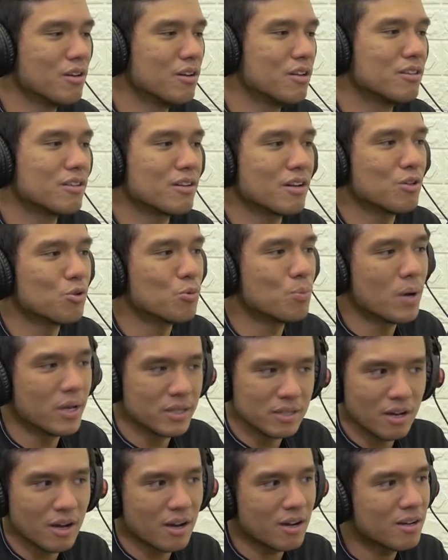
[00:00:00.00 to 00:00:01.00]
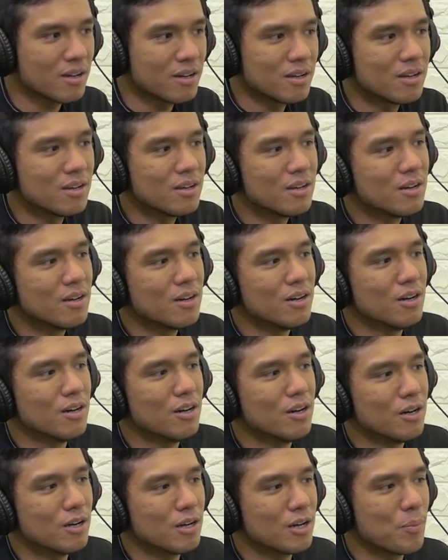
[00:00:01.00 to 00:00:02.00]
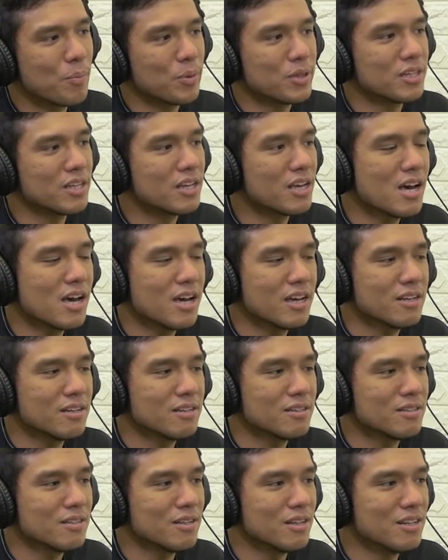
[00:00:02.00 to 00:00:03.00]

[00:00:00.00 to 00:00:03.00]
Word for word: ada terlalu banyak uh, kepentingan